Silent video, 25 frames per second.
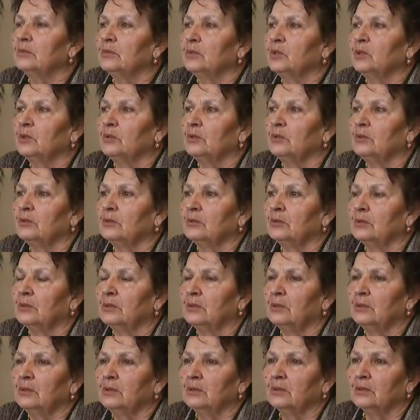spürte ich
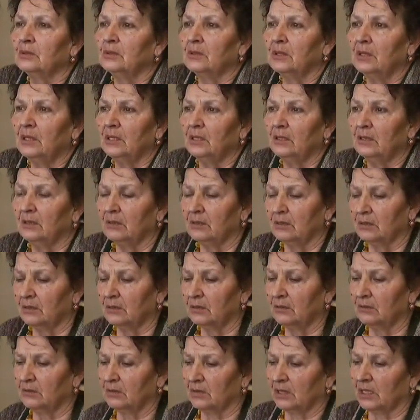nichts mehr. Ich
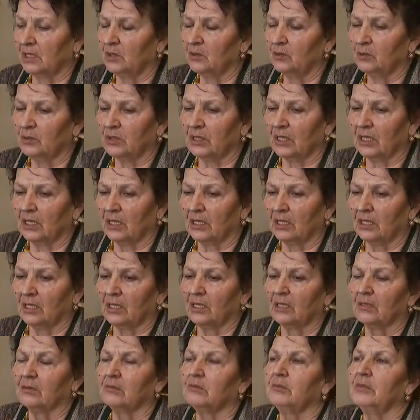hatte keine Angst,
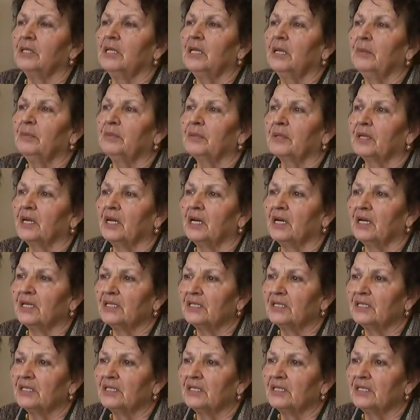ich war nicht traurig,